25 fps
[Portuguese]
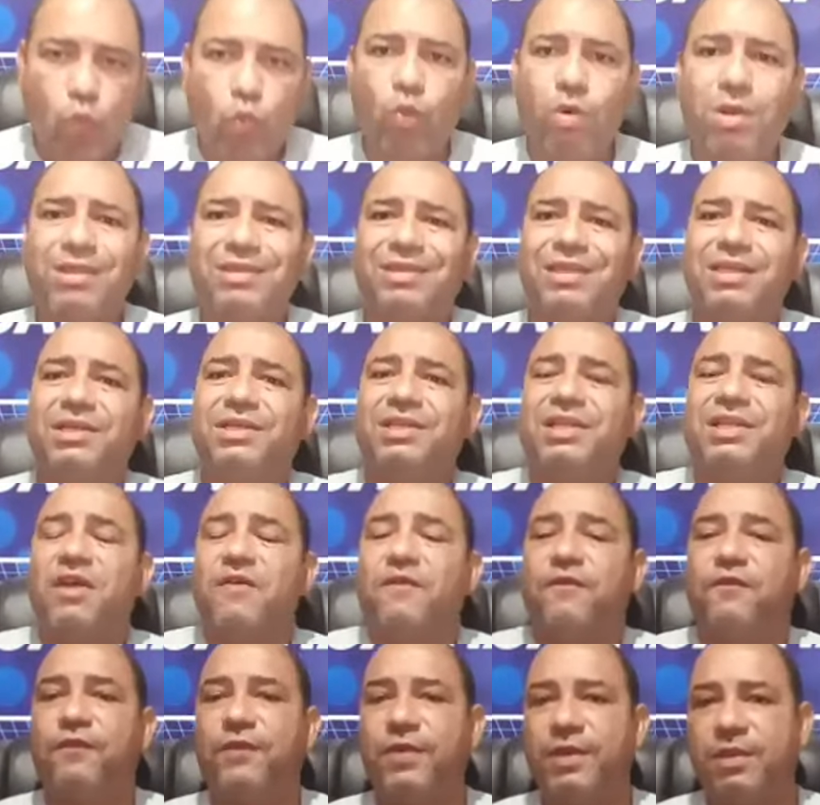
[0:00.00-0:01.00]
Quantas
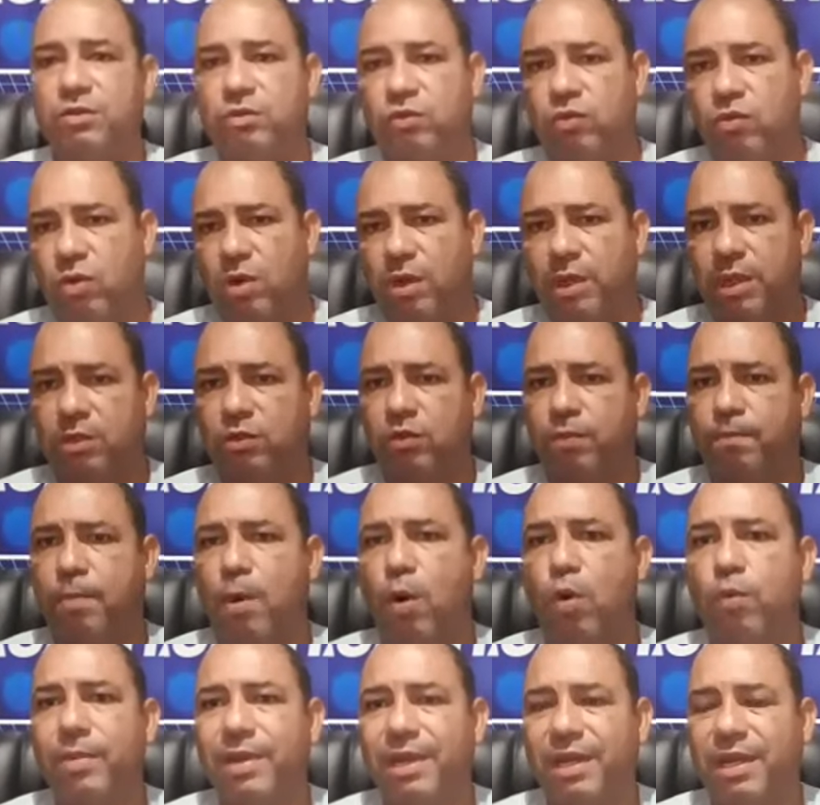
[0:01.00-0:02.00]
defesas o goleiro do
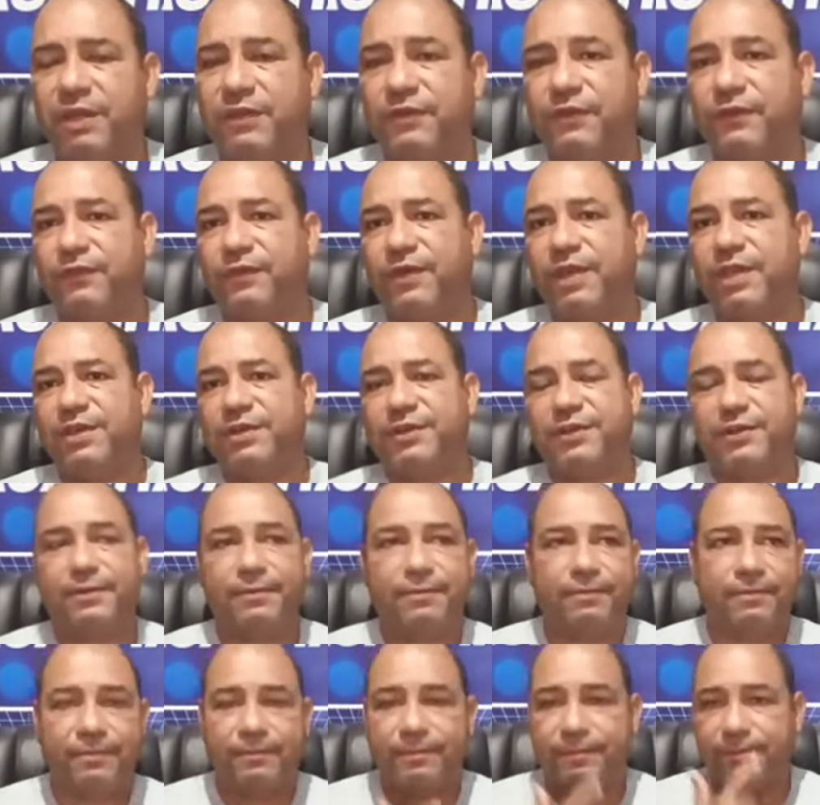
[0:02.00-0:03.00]
Palmeiras fez?